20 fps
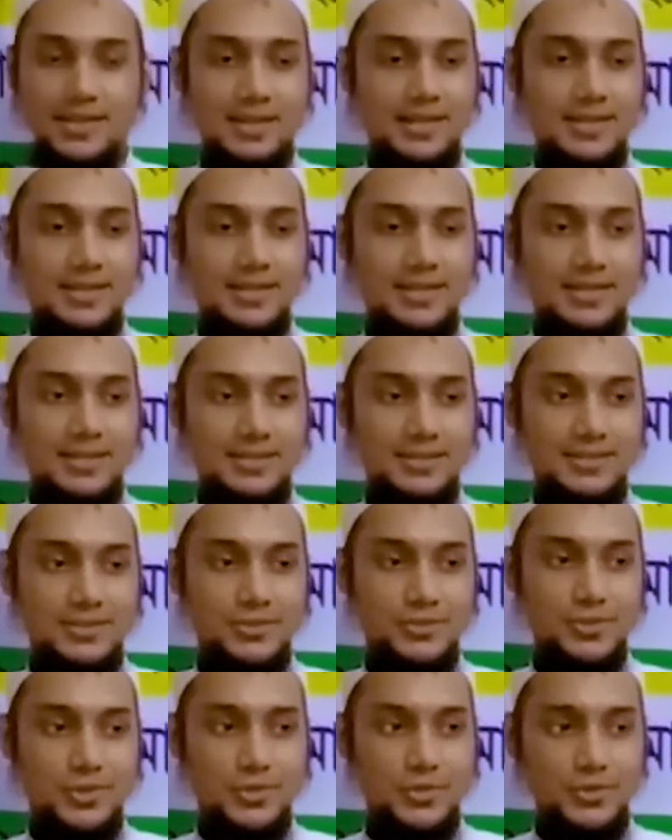তারা
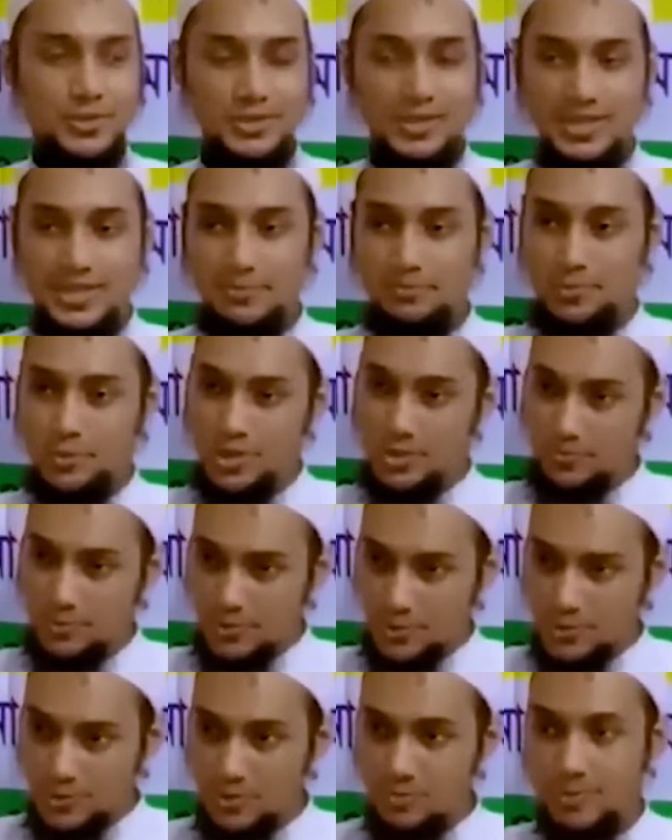যখন দিন
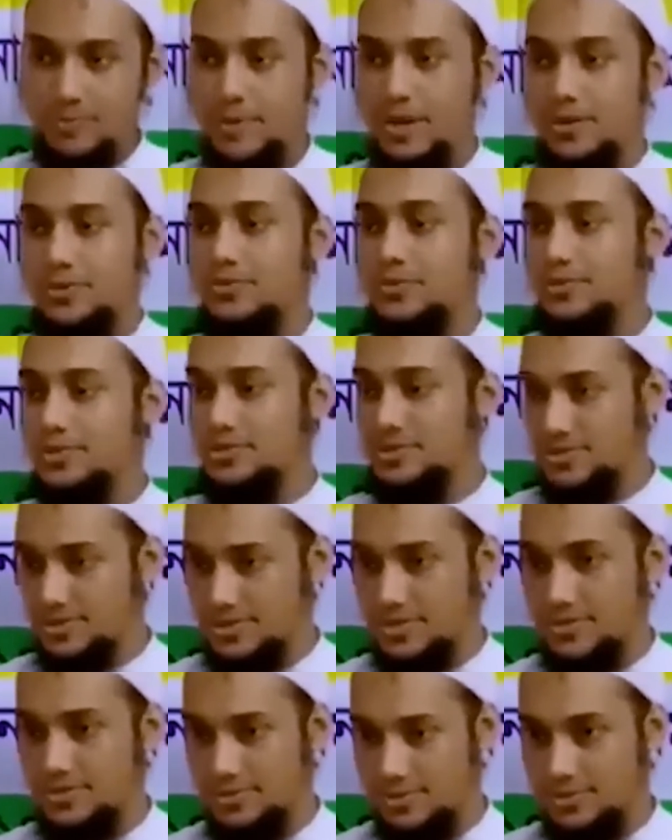পরিপূর্ণরূপে পালন করতে
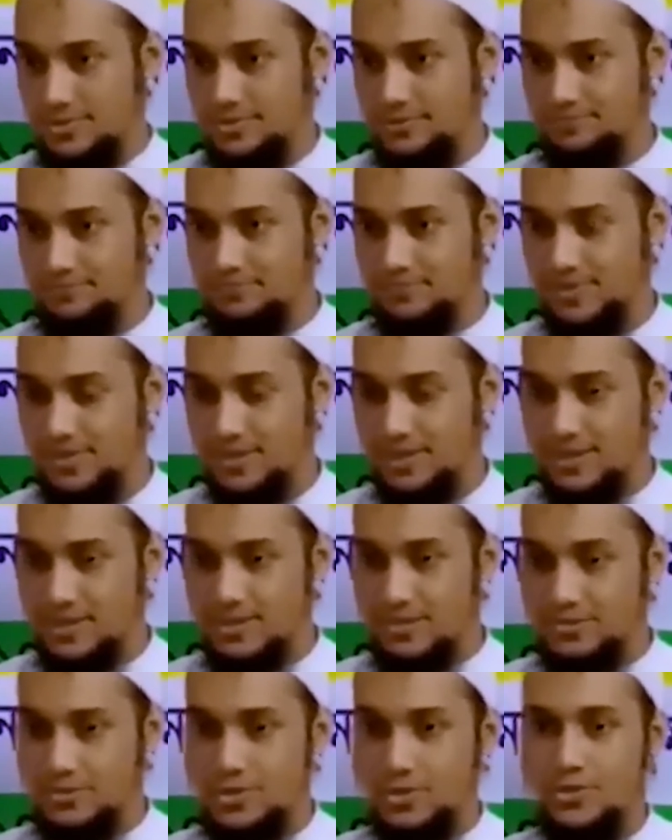চেষ্টা করলো
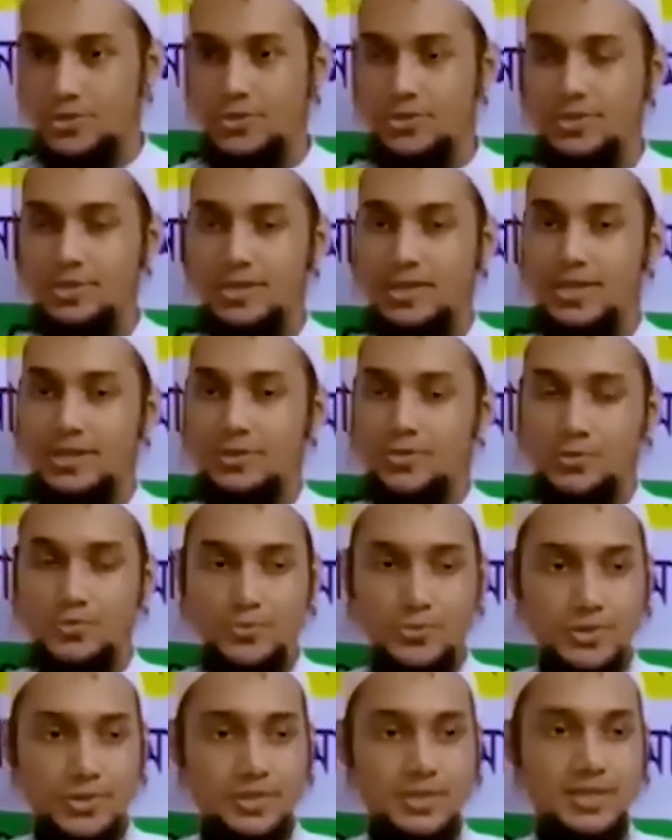তখন
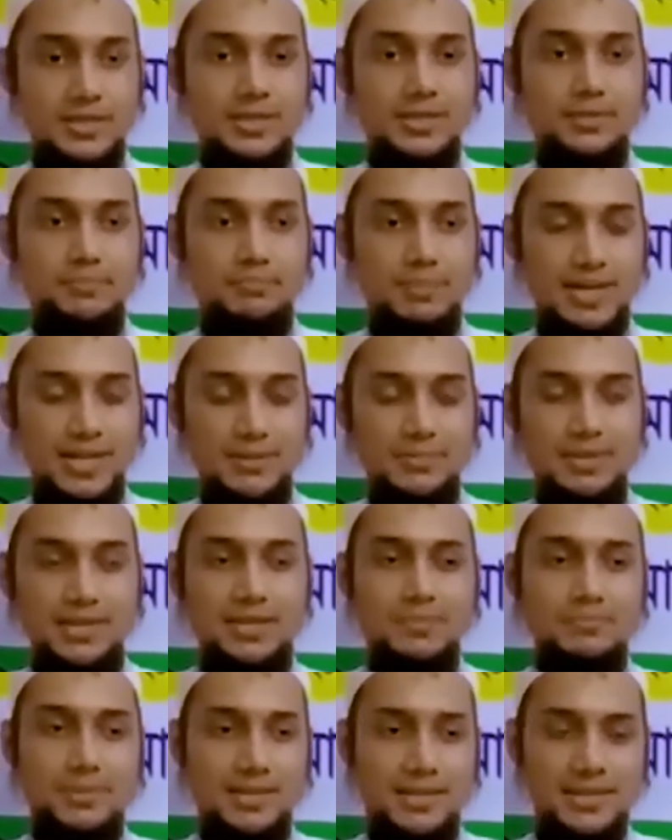এরকম করে তাদের
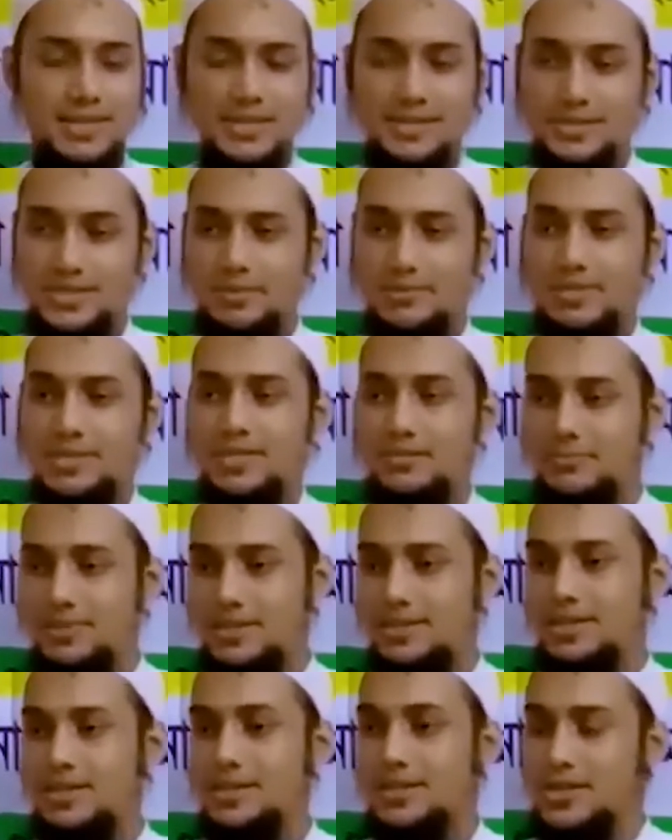পারিবারিক বাধা সামাজিক
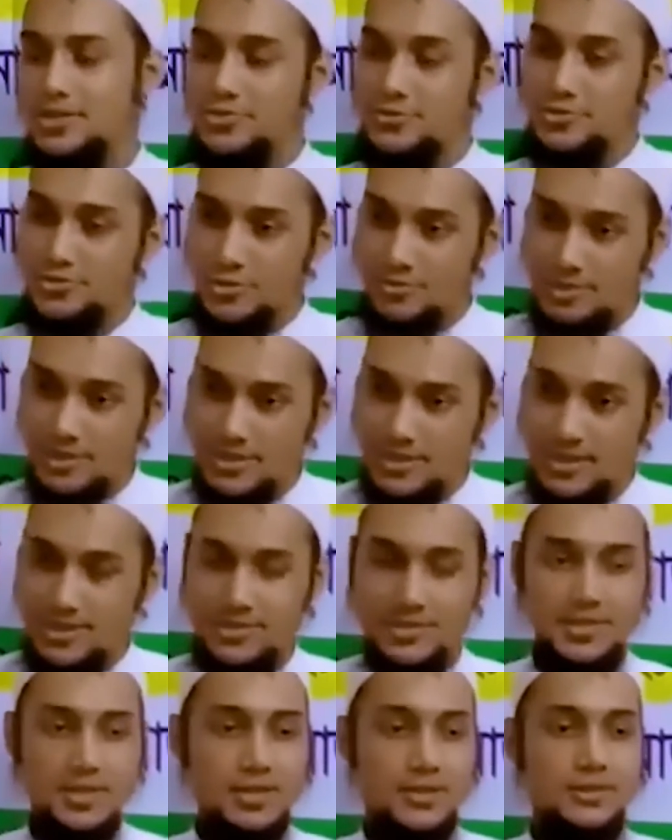বাধা রাষ্ট্রীয় বাধা
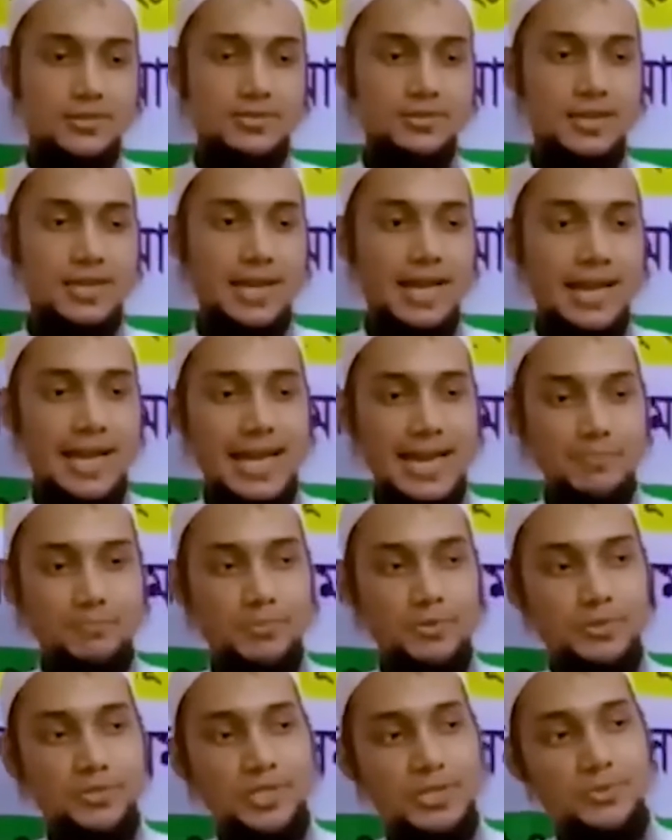আসতে থাকলো
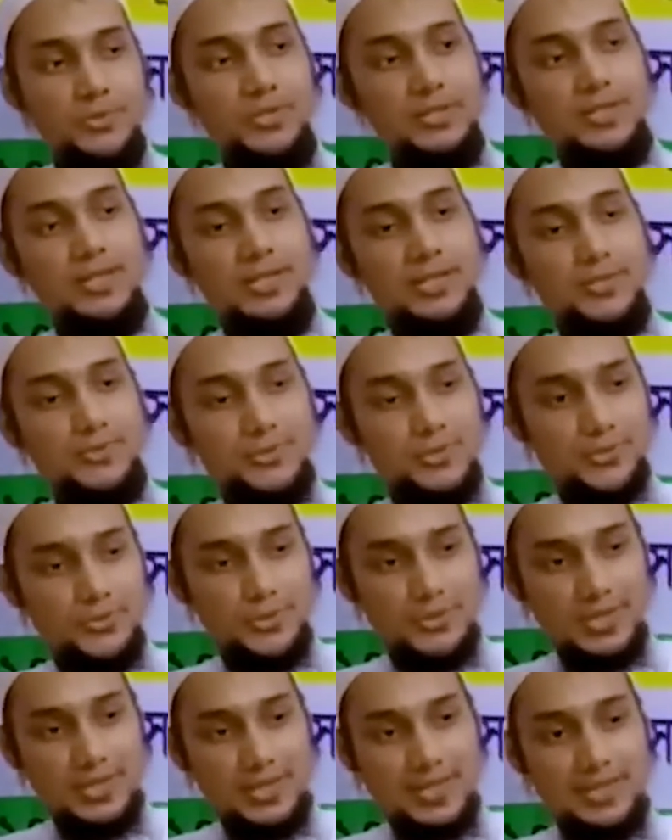এক পর্যায়ে ওদেরকে
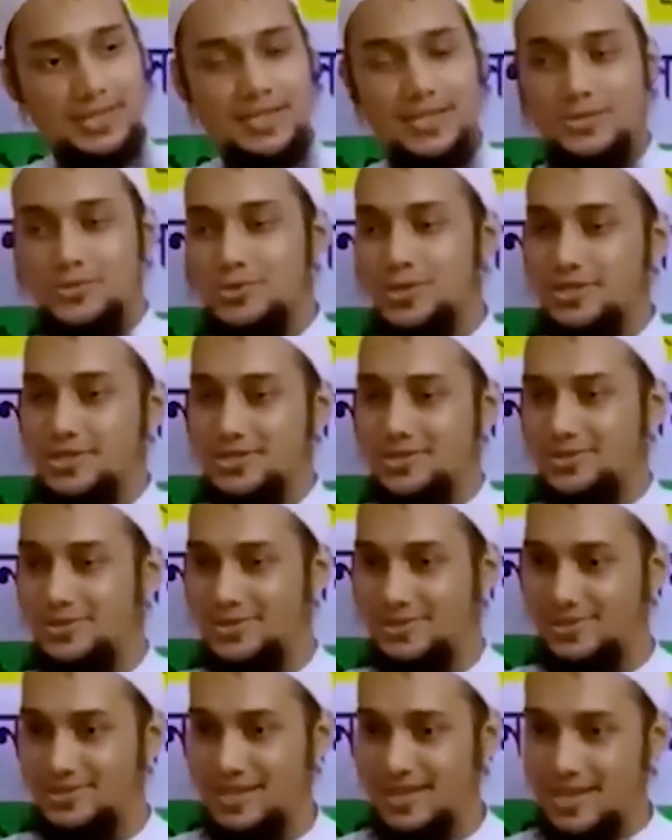হিজরত করে এখান থেকে চলে যেতে
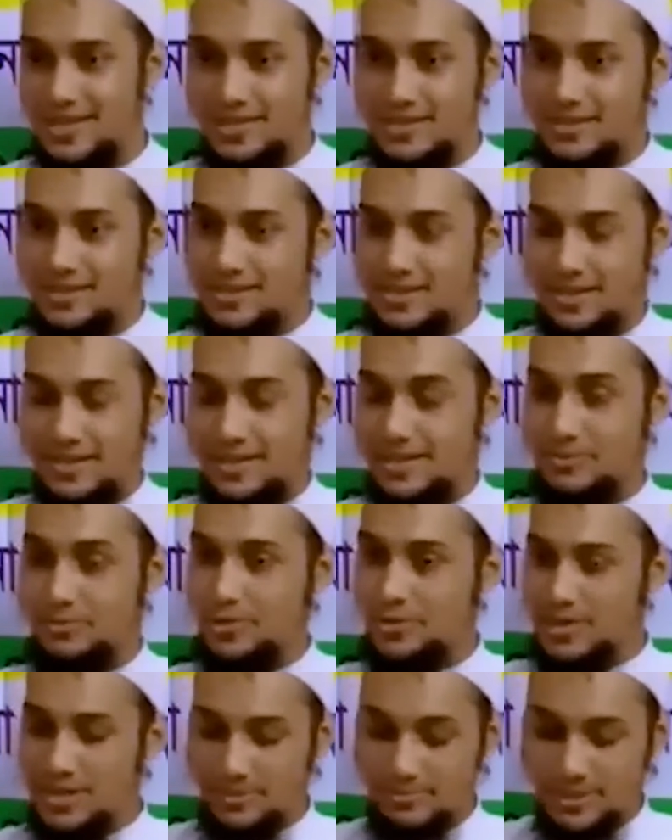হলো
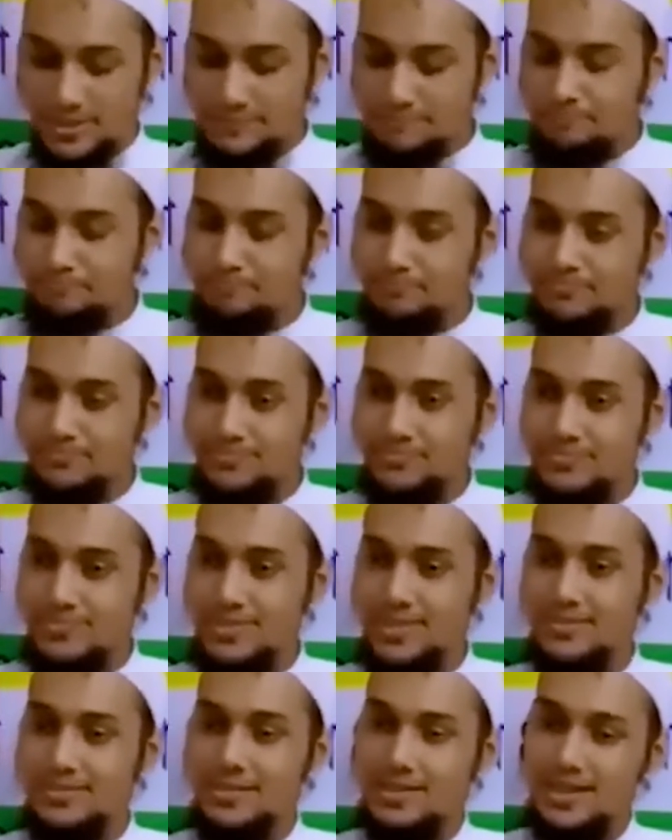এখানে মনে রাখবেন
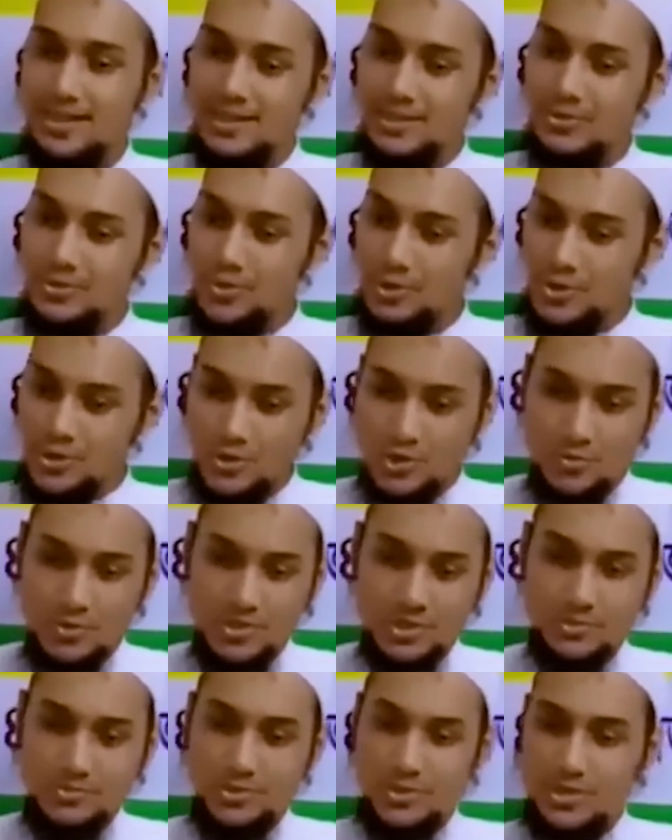তারা কিন্তু ওই
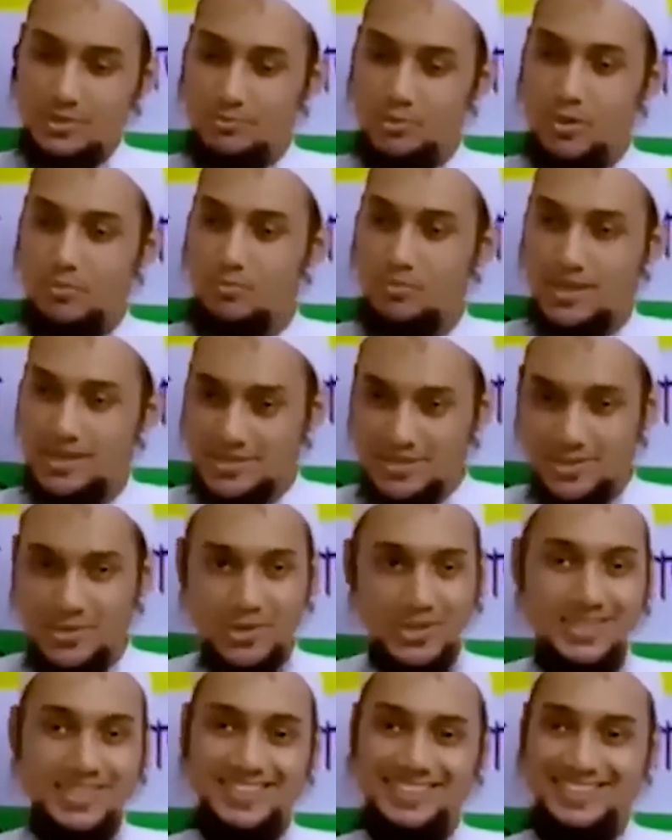সমাজের মধ্যে বোম ব্লাস্ট
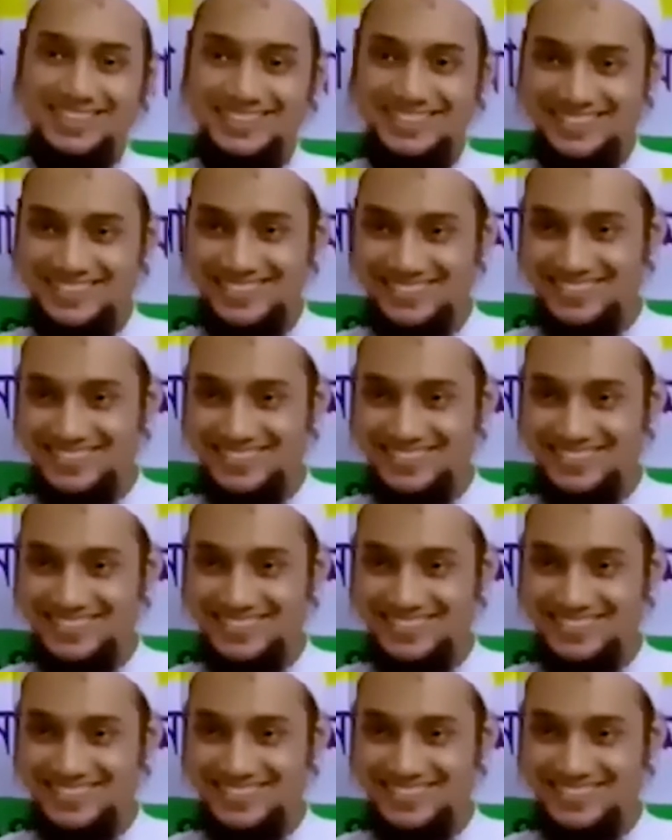করেনি